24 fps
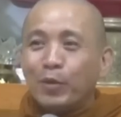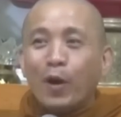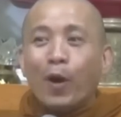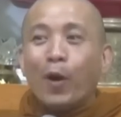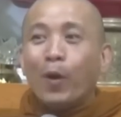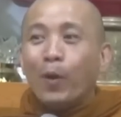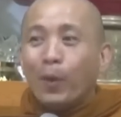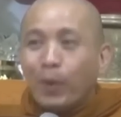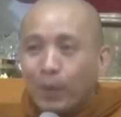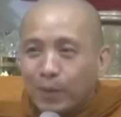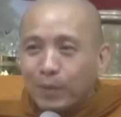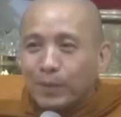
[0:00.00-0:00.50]
nó
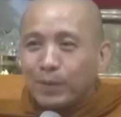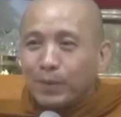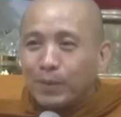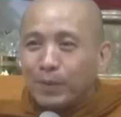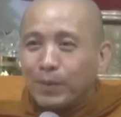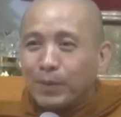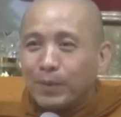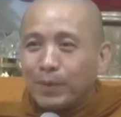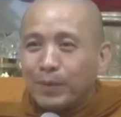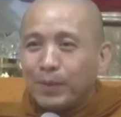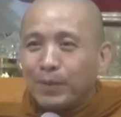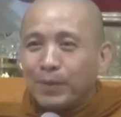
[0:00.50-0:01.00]
cũng khổ
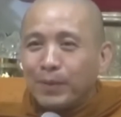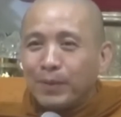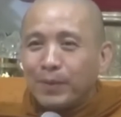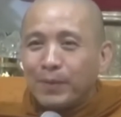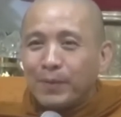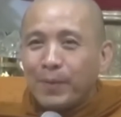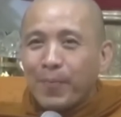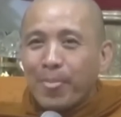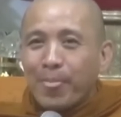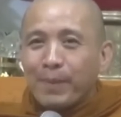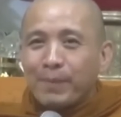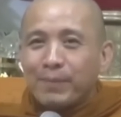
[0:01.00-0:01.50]

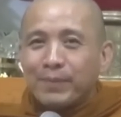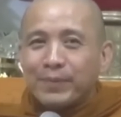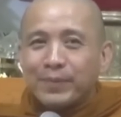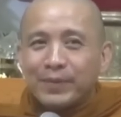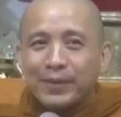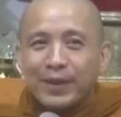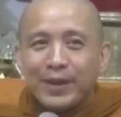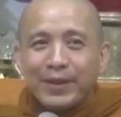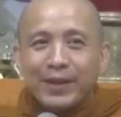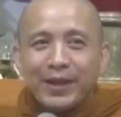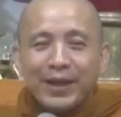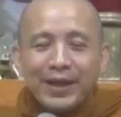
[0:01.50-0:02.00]

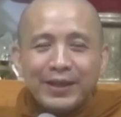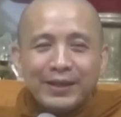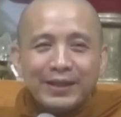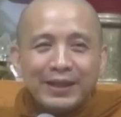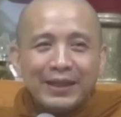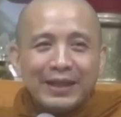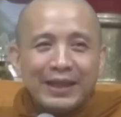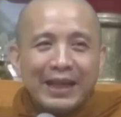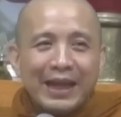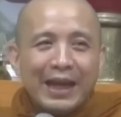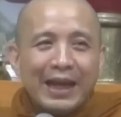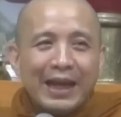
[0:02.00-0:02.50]
cho nên